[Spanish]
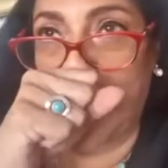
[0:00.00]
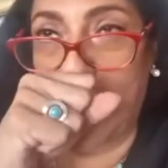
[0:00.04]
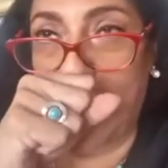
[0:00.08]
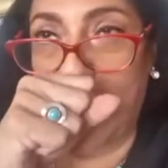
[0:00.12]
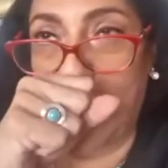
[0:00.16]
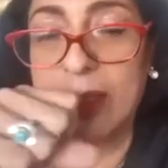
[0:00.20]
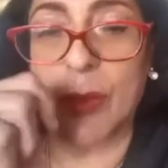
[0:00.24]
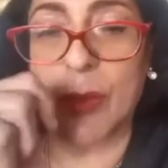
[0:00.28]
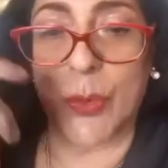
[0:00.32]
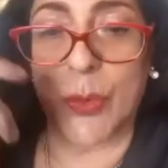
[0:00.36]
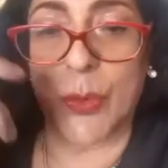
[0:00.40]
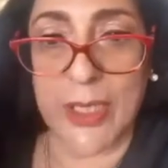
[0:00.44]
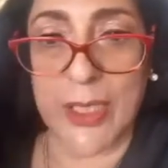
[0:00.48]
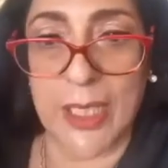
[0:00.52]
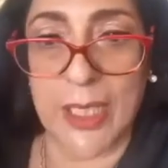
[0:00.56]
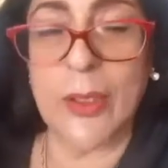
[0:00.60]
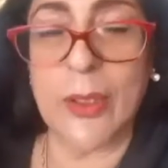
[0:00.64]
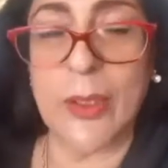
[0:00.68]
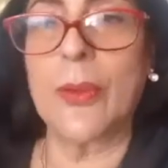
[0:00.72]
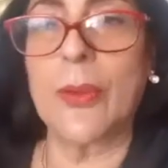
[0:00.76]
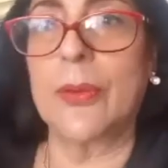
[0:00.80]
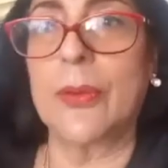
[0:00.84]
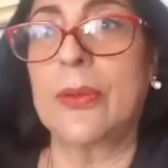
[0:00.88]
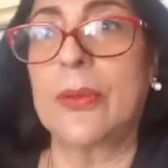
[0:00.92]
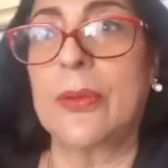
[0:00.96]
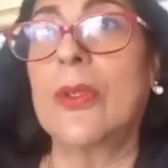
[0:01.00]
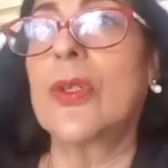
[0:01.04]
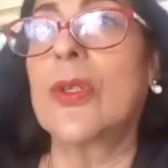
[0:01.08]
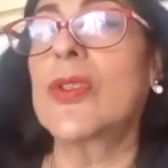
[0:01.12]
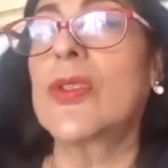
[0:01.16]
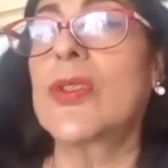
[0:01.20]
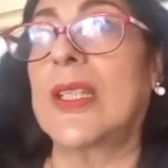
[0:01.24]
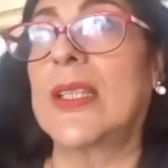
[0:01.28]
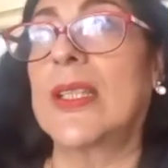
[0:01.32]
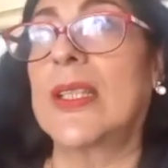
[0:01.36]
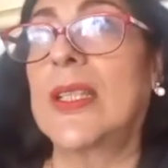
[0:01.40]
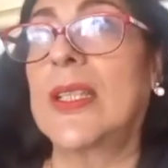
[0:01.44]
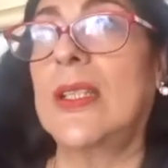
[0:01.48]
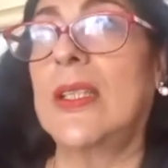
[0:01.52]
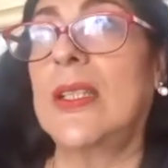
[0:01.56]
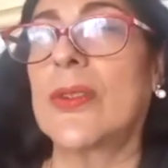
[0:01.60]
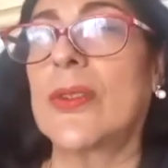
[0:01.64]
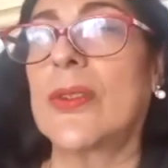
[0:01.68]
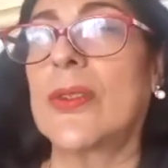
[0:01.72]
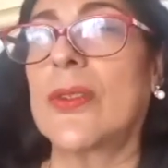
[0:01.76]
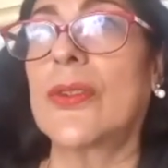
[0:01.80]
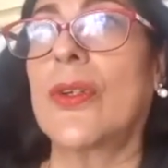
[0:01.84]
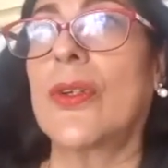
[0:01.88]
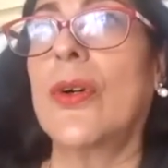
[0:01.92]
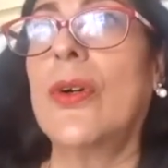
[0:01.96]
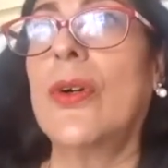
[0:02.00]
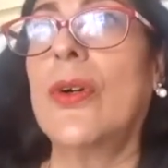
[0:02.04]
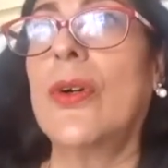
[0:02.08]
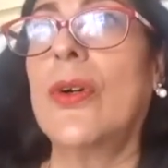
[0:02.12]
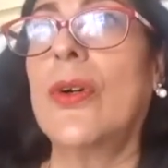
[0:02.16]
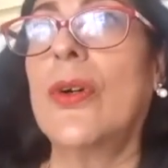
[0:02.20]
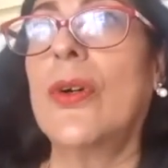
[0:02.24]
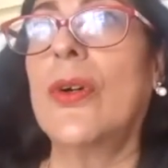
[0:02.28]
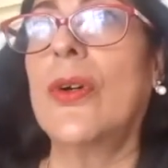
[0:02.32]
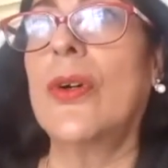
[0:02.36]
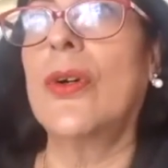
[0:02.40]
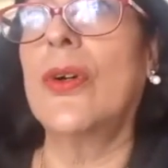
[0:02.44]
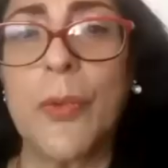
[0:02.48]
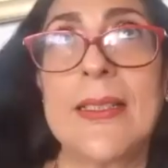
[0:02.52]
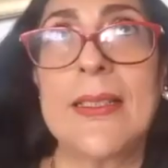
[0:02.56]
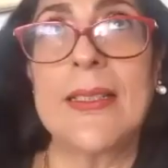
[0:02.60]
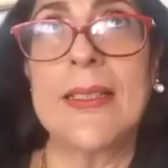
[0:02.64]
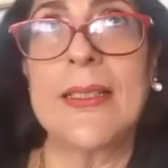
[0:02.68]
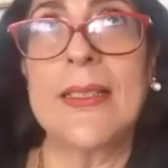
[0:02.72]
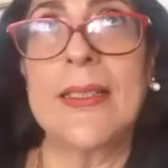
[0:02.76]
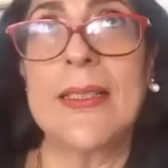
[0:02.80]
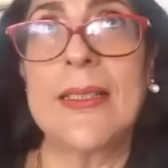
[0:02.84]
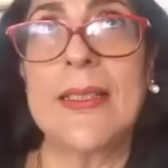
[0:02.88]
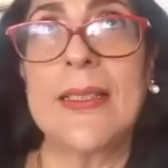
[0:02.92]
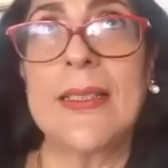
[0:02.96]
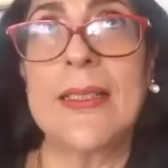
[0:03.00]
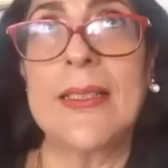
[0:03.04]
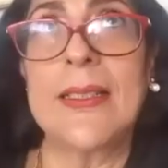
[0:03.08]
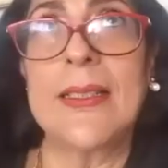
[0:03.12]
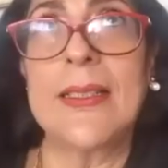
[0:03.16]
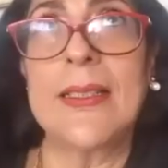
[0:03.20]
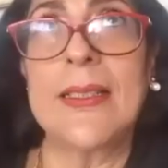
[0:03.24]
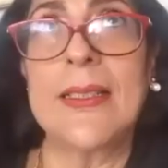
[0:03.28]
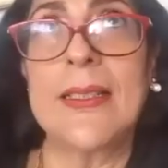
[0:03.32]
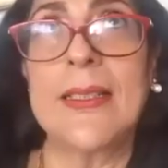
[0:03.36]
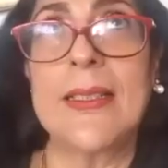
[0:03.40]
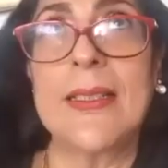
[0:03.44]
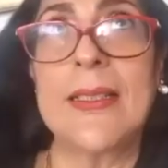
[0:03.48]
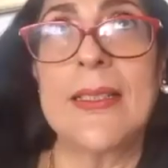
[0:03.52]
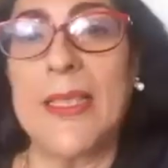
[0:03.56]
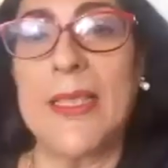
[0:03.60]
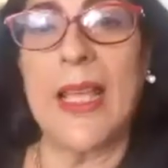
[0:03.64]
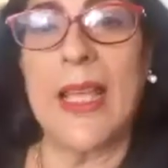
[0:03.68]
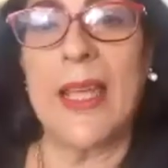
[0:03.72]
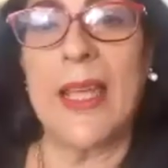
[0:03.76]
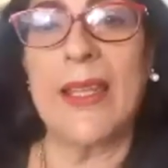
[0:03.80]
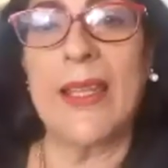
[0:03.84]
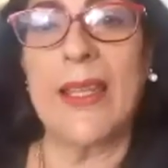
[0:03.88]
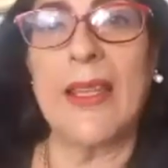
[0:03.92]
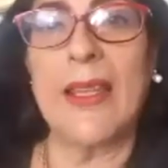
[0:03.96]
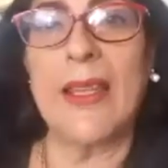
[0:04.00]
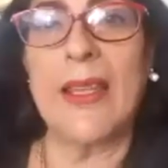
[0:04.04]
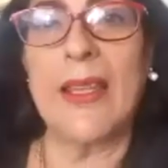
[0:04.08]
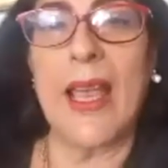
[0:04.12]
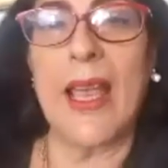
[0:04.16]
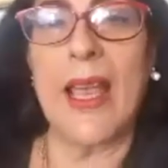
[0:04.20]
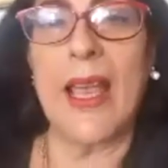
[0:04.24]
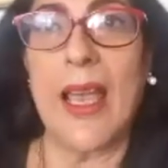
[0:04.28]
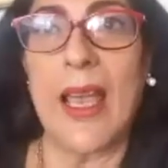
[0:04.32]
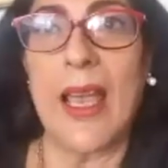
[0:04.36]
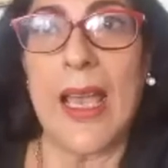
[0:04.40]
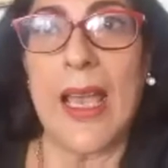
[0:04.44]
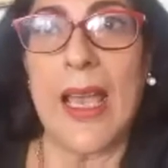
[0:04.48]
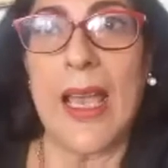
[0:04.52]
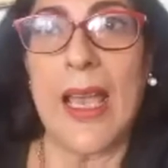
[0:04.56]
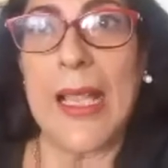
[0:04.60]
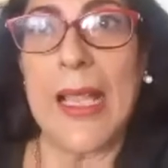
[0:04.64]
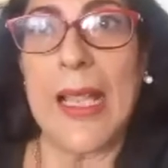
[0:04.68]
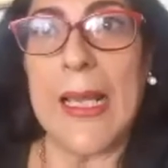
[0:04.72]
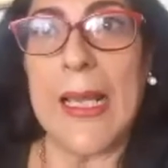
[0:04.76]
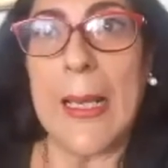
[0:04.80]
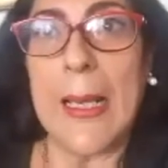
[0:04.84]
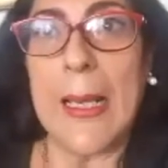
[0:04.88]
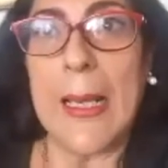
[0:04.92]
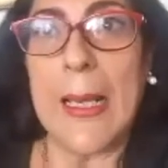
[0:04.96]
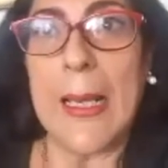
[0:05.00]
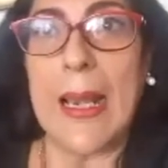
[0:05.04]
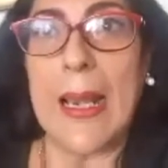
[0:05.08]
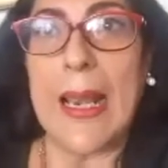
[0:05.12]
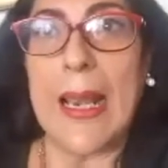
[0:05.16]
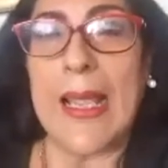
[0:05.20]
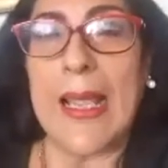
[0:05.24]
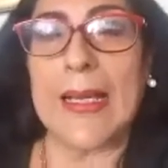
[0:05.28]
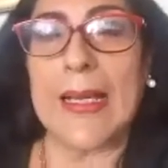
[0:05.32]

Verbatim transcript: escuchar con los sentidos, ¿no? Antes la estética estaba como